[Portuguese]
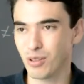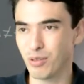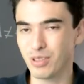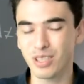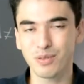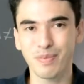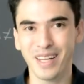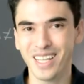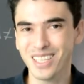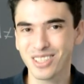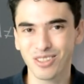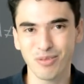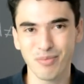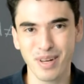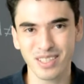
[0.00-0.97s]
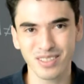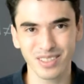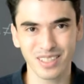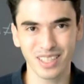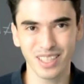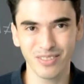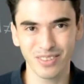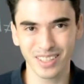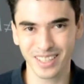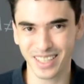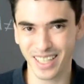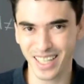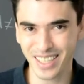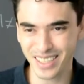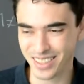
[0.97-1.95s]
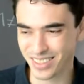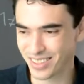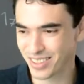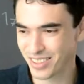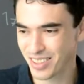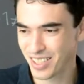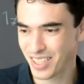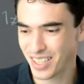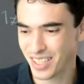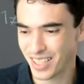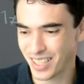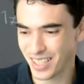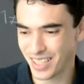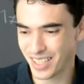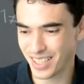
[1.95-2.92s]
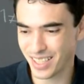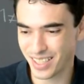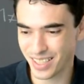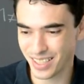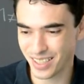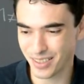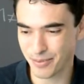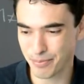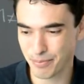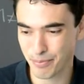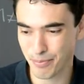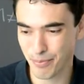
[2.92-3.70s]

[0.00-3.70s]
Quando as paredes começam a ser levantadas, é,